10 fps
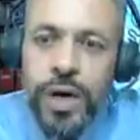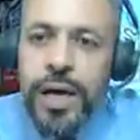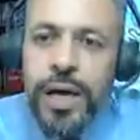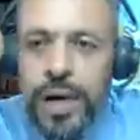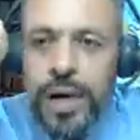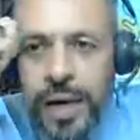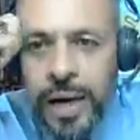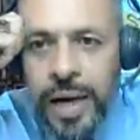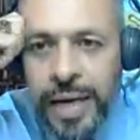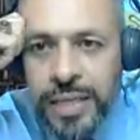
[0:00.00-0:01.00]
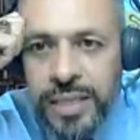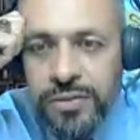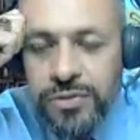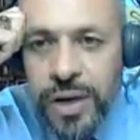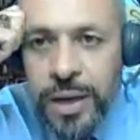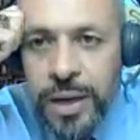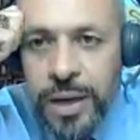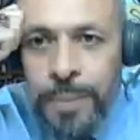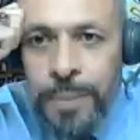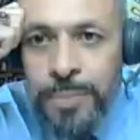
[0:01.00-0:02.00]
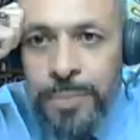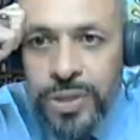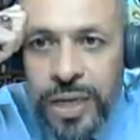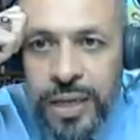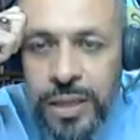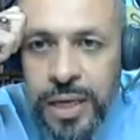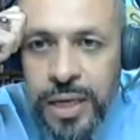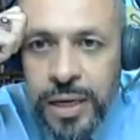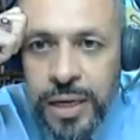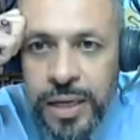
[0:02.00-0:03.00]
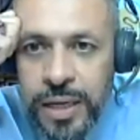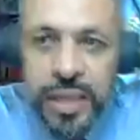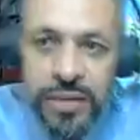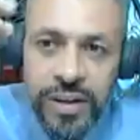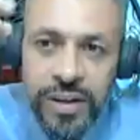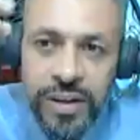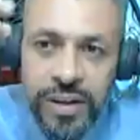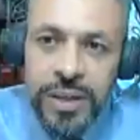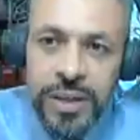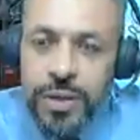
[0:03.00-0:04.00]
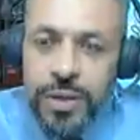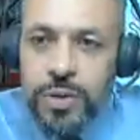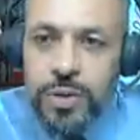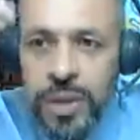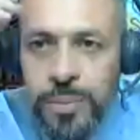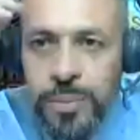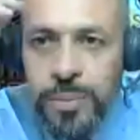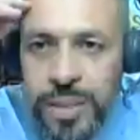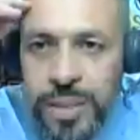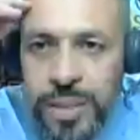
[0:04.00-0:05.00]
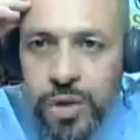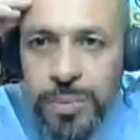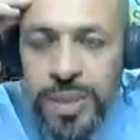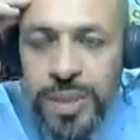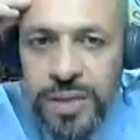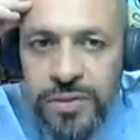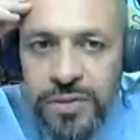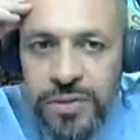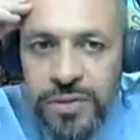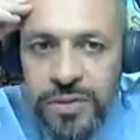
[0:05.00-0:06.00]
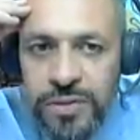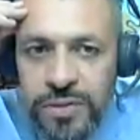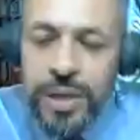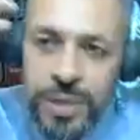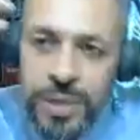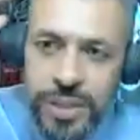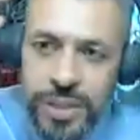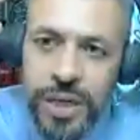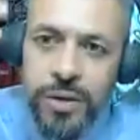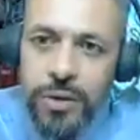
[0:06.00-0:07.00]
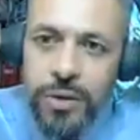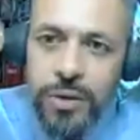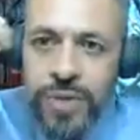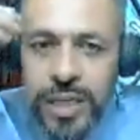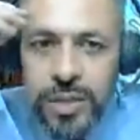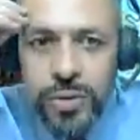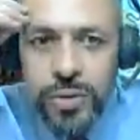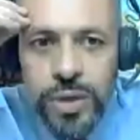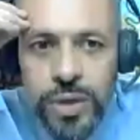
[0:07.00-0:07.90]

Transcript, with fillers: podem ser proativas e como ah, integrantes do desenvolvimento ah, no